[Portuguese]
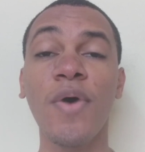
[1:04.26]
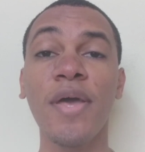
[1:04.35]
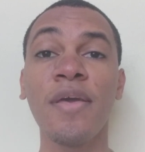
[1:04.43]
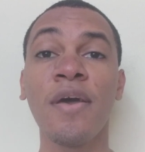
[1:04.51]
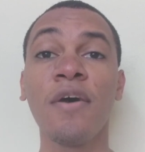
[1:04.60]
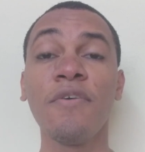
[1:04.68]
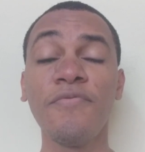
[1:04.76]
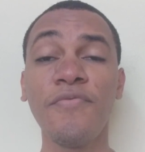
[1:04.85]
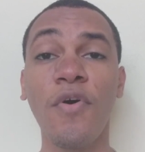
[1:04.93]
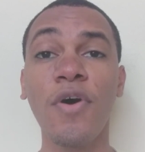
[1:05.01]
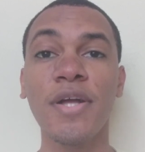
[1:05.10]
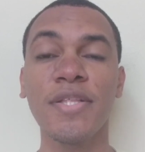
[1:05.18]
aí
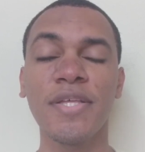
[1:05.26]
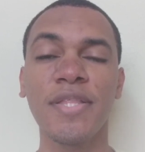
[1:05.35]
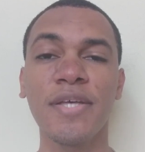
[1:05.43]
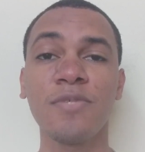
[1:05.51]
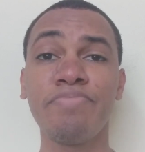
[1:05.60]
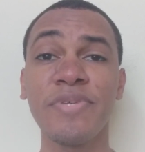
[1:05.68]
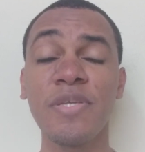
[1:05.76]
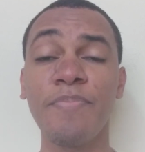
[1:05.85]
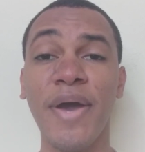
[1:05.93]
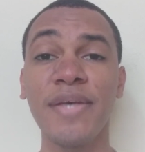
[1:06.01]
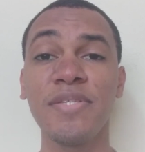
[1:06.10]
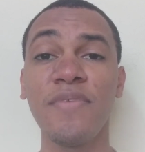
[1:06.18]
fora né, das
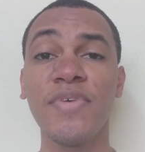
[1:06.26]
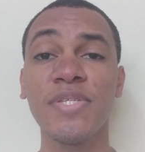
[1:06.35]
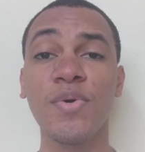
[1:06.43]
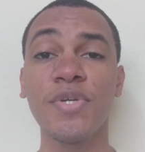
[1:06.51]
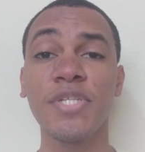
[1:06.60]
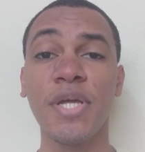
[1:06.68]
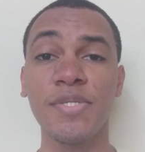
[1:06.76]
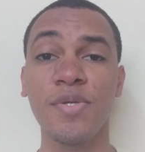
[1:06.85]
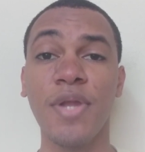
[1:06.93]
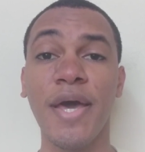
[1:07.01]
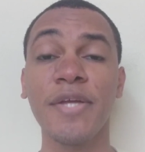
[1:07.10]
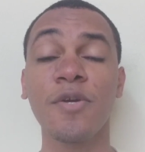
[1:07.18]
principais divisões
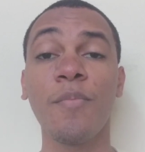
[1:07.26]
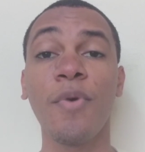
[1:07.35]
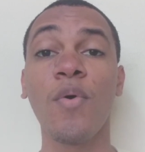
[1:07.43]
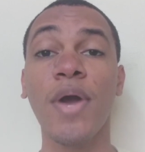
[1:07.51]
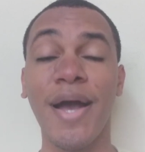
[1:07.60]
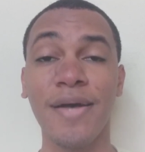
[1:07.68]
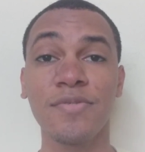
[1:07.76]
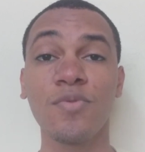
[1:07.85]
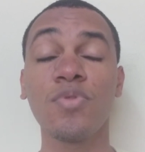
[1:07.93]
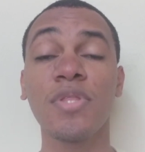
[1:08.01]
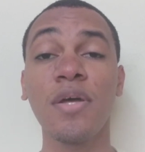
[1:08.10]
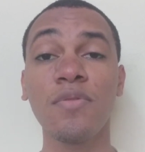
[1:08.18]
nacionais, como é o
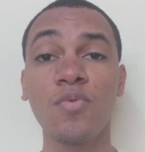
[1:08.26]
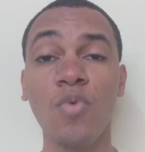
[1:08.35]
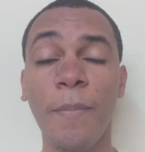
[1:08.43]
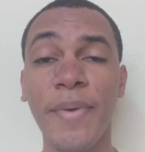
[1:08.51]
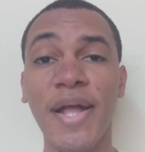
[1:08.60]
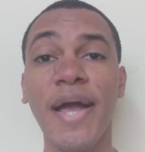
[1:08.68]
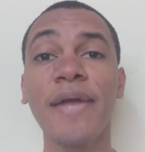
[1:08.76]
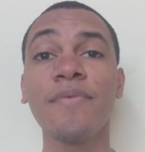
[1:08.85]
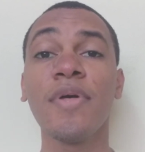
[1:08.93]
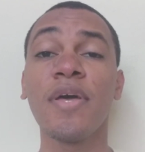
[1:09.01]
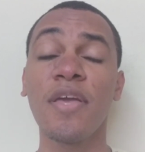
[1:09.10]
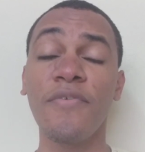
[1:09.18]
caso tanto do
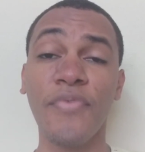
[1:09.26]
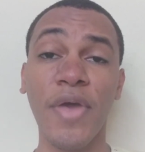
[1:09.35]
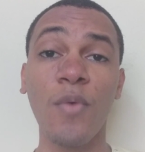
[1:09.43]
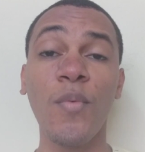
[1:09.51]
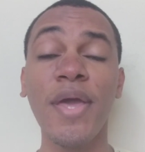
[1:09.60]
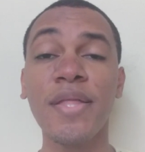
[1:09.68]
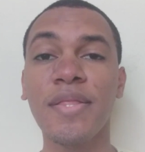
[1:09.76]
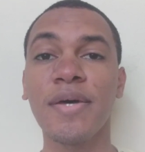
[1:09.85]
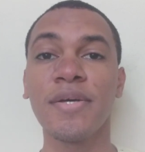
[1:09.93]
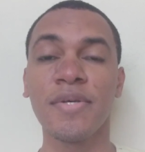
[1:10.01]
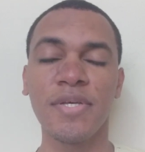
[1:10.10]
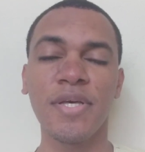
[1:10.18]
Operário, que
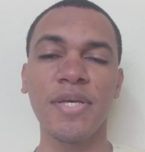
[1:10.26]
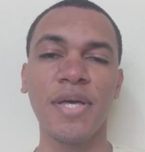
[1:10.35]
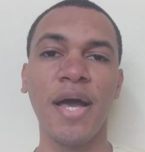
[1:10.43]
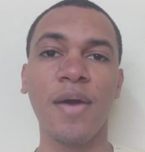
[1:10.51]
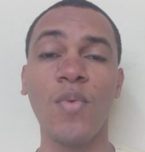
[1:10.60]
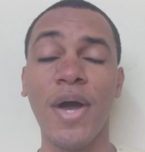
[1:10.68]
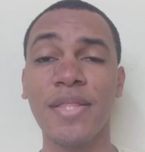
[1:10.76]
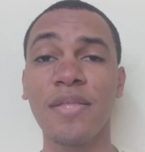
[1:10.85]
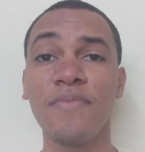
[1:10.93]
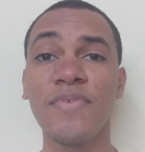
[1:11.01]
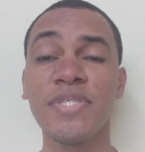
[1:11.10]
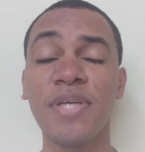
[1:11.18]
frequenta é, a quarta
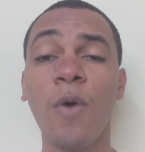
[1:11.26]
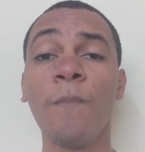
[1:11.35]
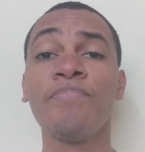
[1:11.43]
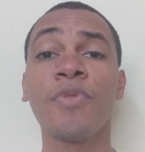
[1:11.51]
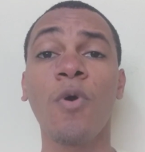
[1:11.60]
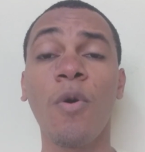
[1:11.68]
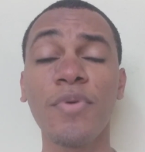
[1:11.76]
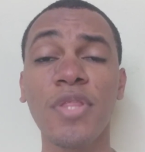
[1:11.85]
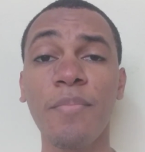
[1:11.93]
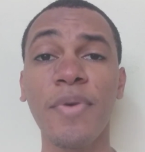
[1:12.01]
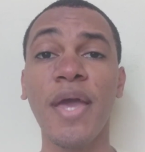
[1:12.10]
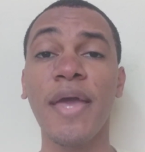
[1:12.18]
divisão, como
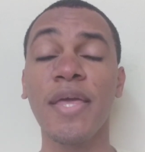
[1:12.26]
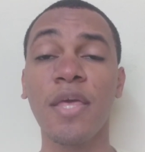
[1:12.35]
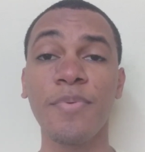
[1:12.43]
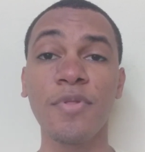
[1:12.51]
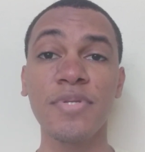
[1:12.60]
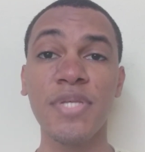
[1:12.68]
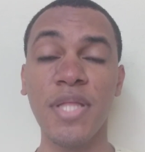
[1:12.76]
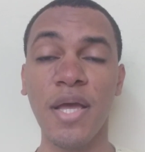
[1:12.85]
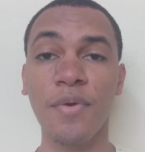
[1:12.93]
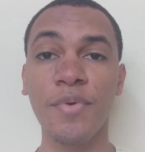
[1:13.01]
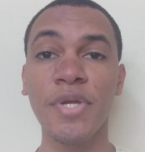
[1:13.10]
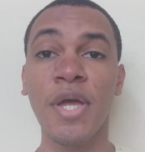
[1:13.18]
também a equipe do Santa
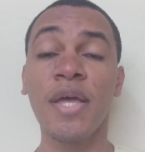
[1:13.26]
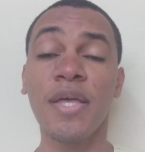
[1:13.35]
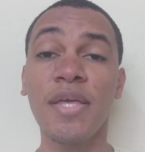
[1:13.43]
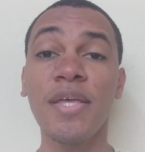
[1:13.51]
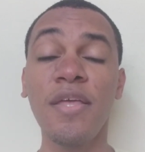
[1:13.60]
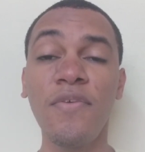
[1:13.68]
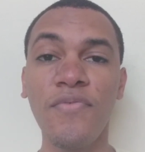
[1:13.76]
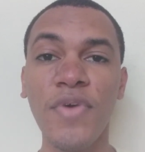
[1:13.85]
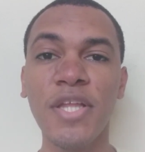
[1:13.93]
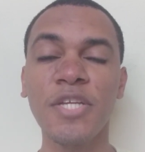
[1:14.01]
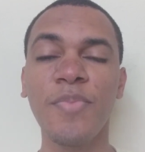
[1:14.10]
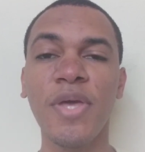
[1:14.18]
Cruz, que
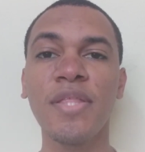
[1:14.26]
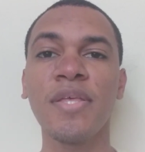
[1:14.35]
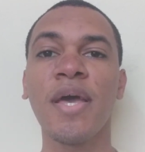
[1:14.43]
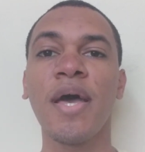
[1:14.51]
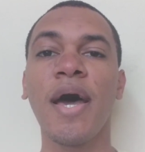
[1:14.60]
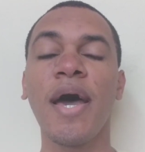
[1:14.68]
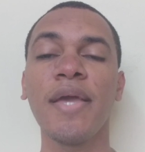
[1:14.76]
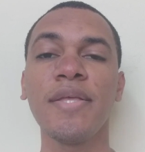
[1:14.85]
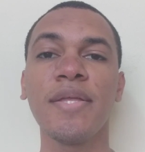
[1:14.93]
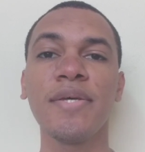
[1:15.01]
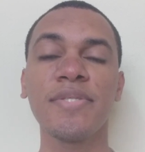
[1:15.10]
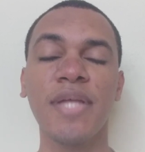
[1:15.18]
infelizmente
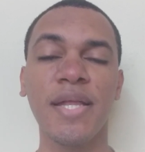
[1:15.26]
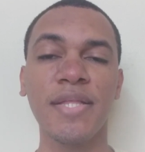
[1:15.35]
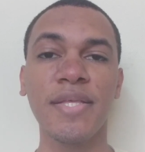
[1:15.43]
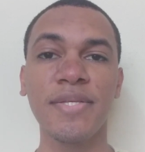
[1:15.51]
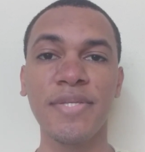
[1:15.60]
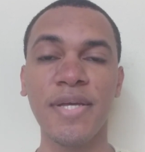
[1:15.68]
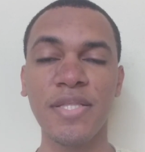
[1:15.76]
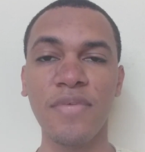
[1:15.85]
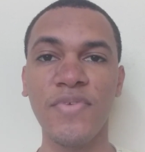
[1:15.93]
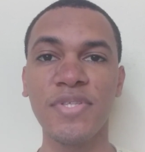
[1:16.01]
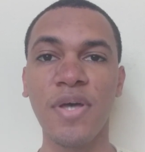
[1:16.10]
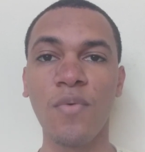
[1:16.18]
ainda está na terceira
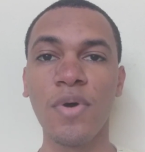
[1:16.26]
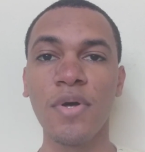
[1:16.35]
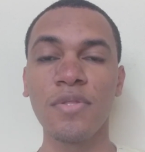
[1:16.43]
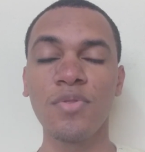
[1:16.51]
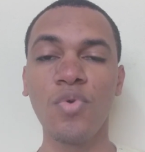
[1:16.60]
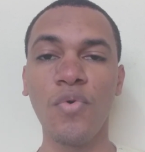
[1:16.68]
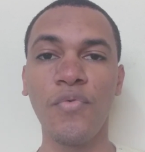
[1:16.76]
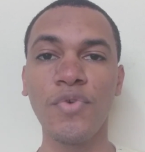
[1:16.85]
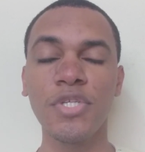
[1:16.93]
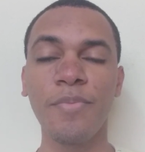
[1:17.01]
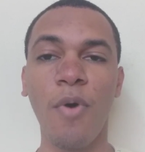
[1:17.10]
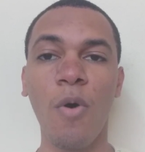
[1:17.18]
divisão do
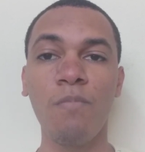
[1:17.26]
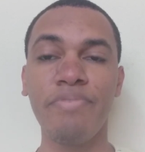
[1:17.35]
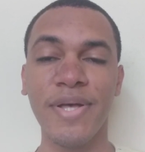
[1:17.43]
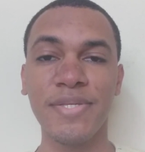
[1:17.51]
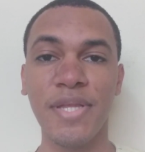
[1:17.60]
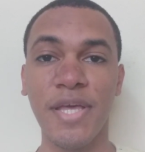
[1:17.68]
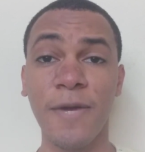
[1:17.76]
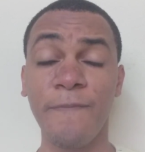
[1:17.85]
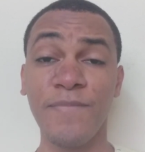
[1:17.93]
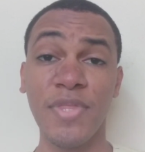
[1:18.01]
futebol brasileiro.